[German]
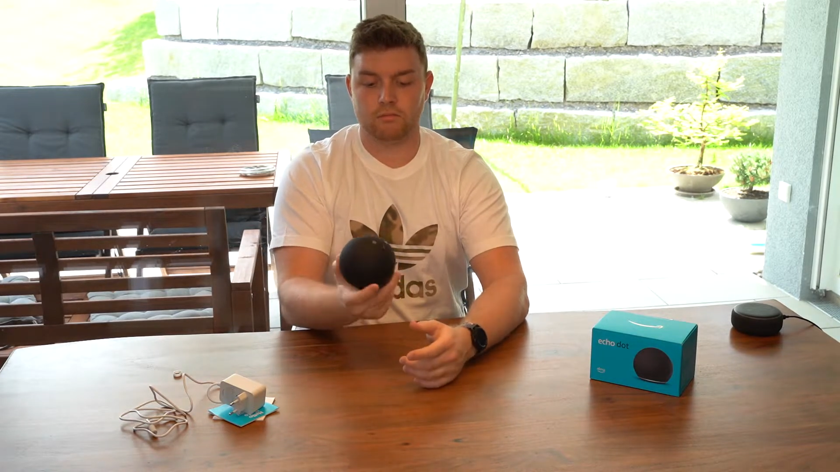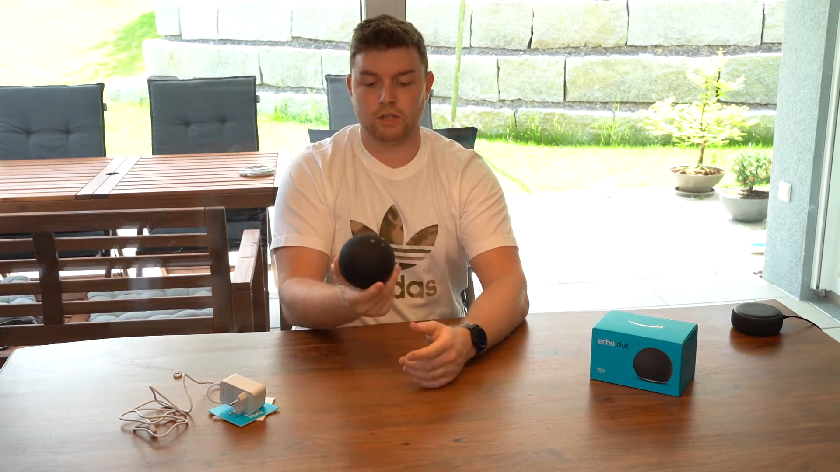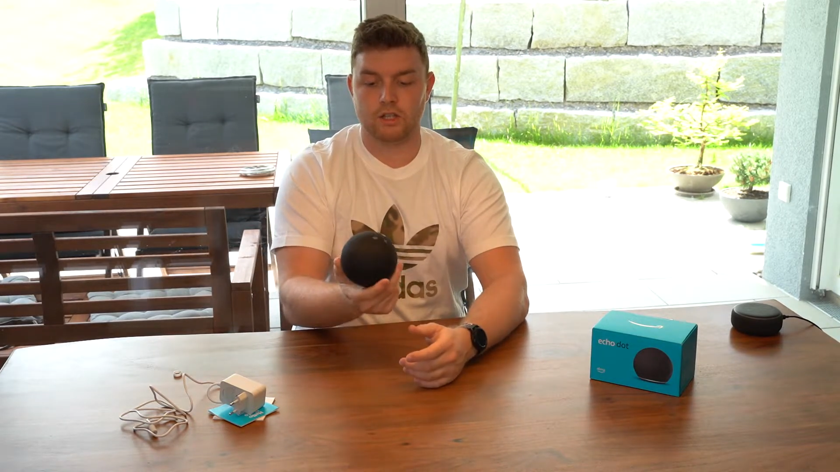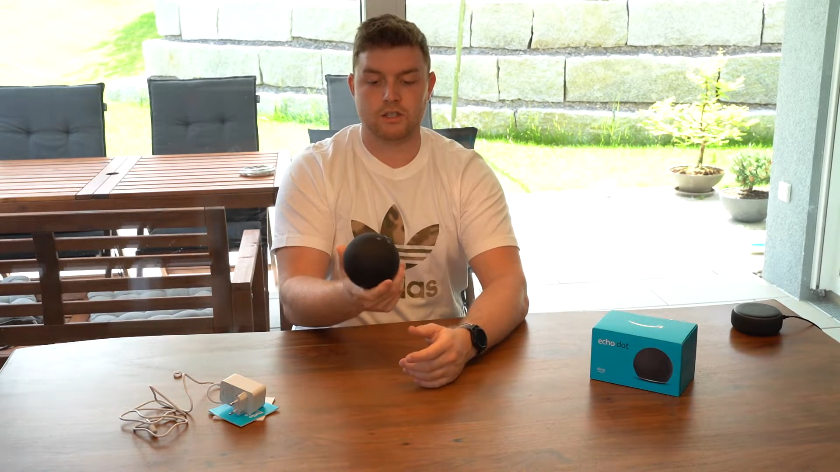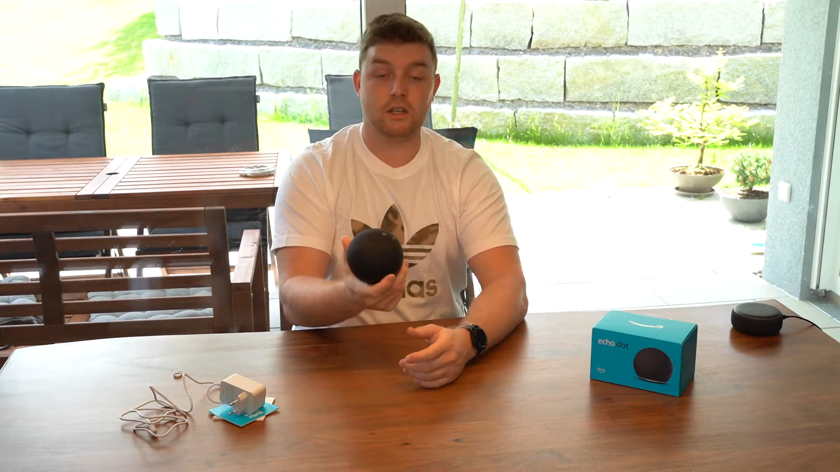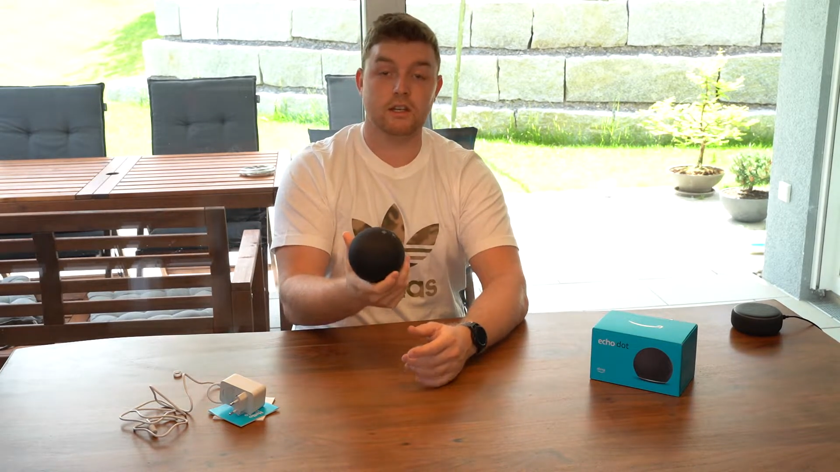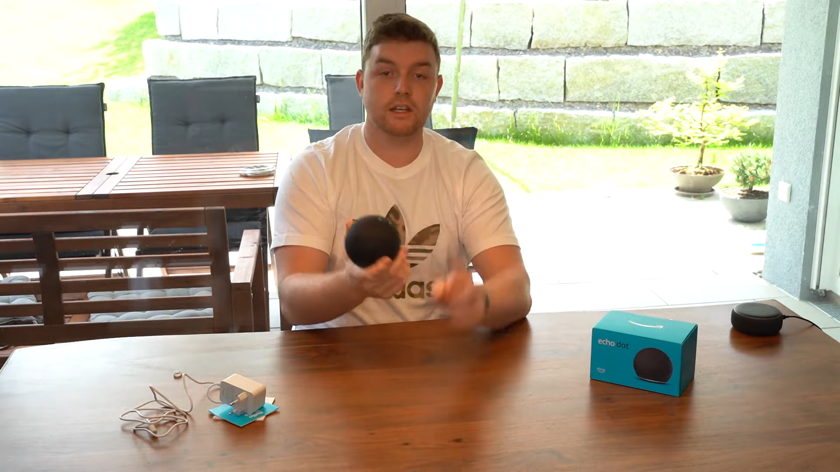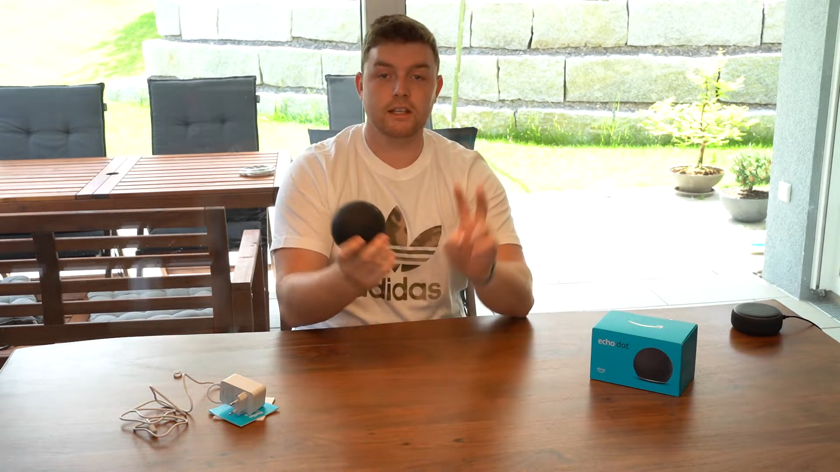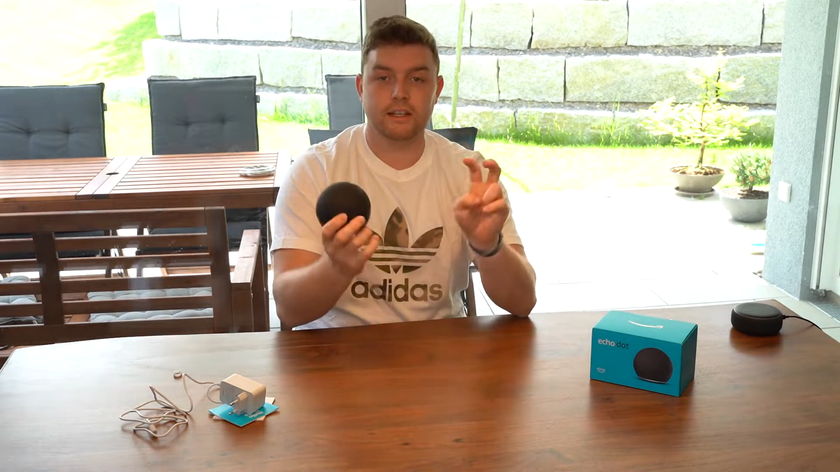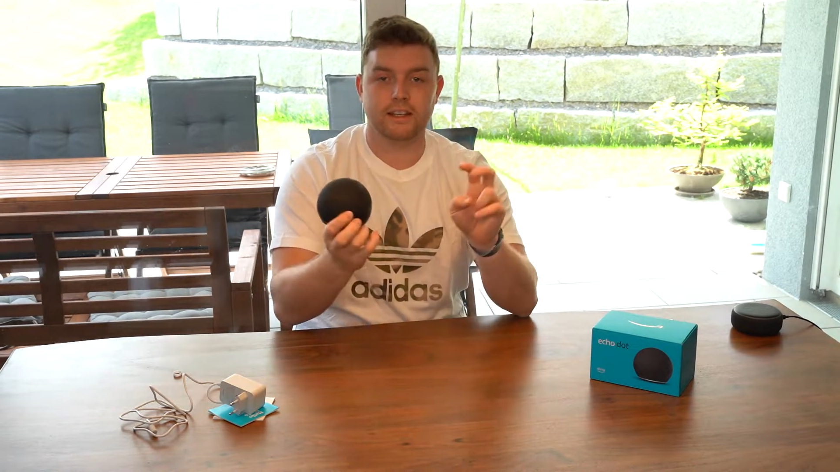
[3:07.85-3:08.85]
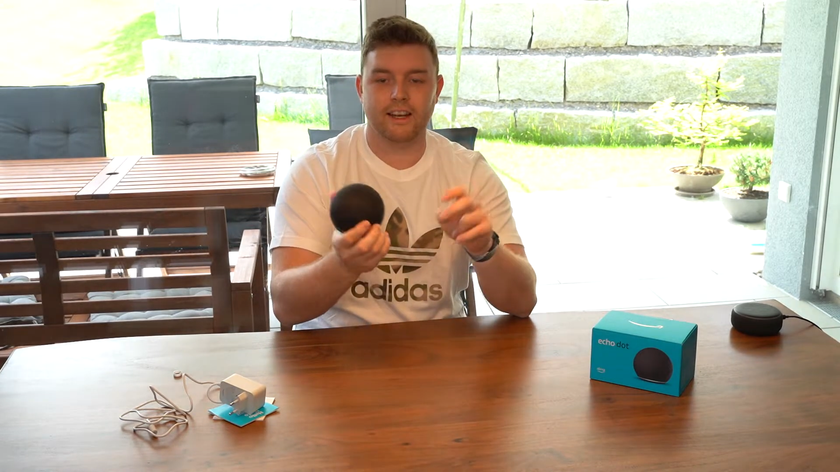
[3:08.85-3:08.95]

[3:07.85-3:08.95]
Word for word: ganz niedlich in